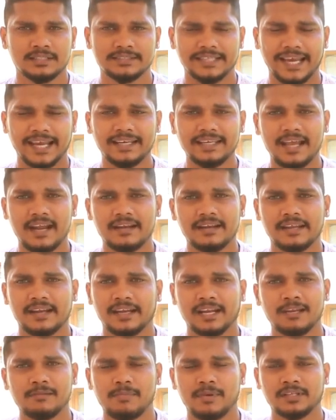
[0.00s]
செகண்ட் கேட்டகரி
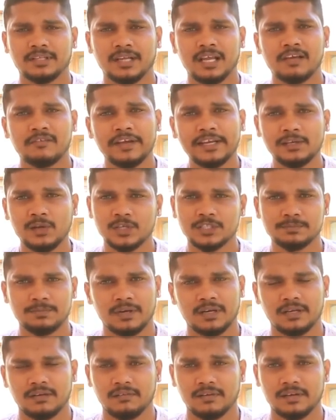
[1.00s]
என்னென்னு பார்த்தீங்கன்னா வெயிட் லாஸ்
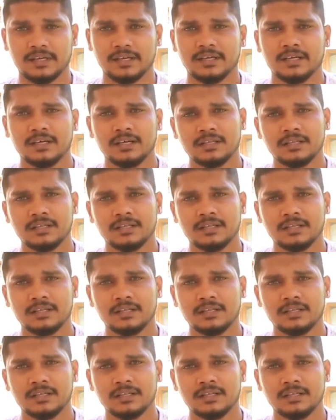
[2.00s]
பண்ணுறவங்க